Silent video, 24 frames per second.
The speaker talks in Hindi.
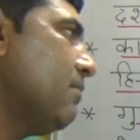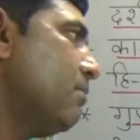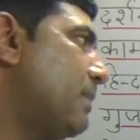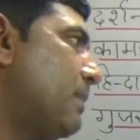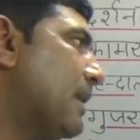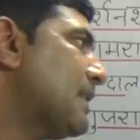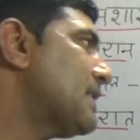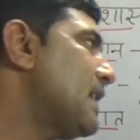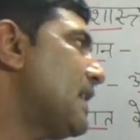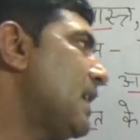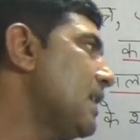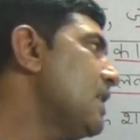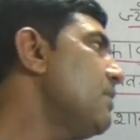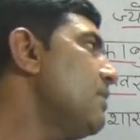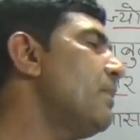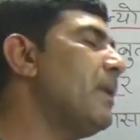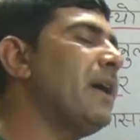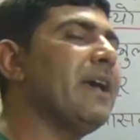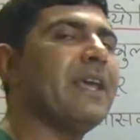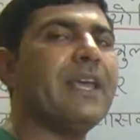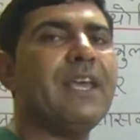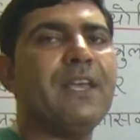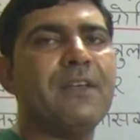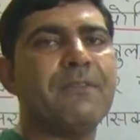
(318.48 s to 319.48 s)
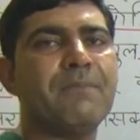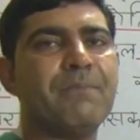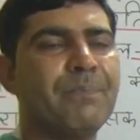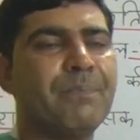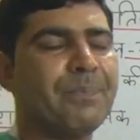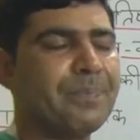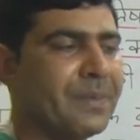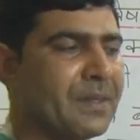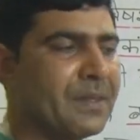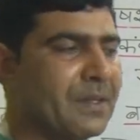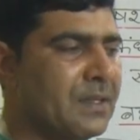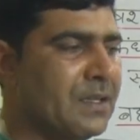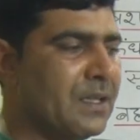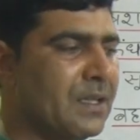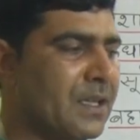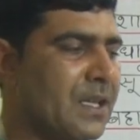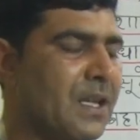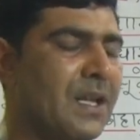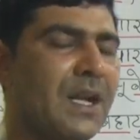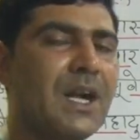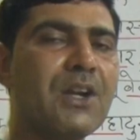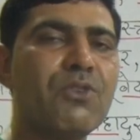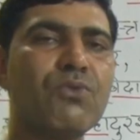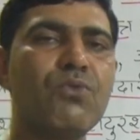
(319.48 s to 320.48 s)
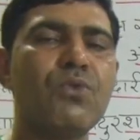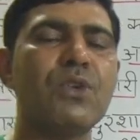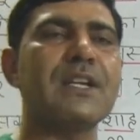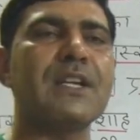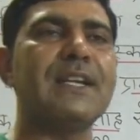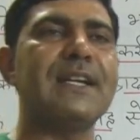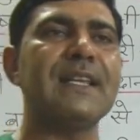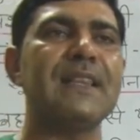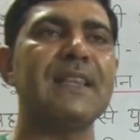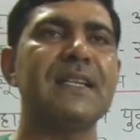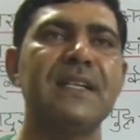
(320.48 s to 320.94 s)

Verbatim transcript: बचा नहीं पाए किला टूट गया